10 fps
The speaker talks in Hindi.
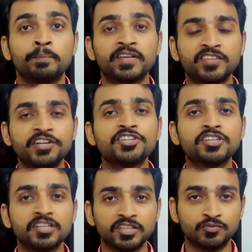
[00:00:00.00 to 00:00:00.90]

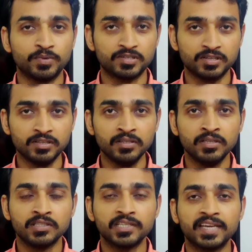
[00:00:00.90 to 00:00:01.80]
प्रेजेंटेशन के लिए स्पेशली
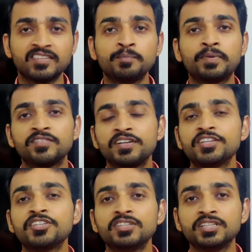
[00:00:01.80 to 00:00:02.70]
कैसे
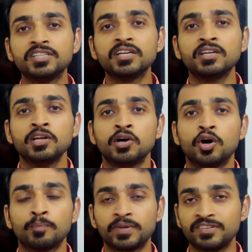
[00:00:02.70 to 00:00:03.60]
प्रेजेंटेशन देनी है
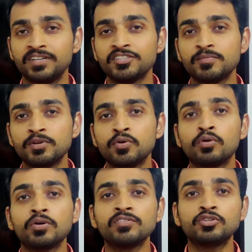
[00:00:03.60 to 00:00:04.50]
और प्रेजेंटेशन में कौन
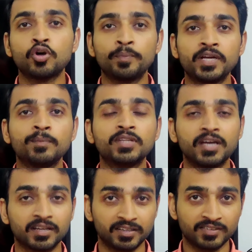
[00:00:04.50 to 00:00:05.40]
कौन से टॉपिक आप
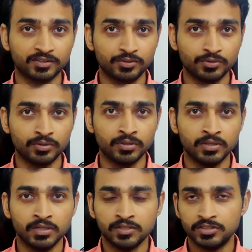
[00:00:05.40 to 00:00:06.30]
तैयार कर सकते हो
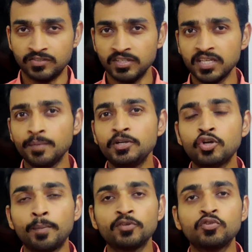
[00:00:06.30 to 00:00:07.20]
जिससे कि आप इन
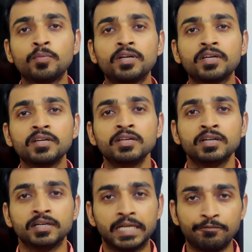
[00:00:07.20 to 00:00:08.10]
टॉपिक्स को पढ़ के
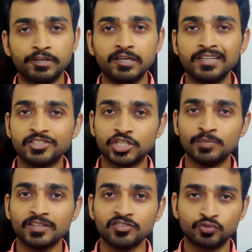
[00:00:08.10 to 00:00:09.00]
डेफिनेटली अच्छे
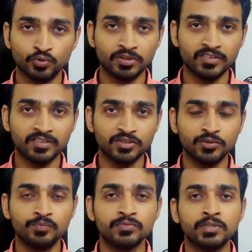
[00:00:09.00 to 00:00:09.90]
मार्क्स स्कोर कर सकते हो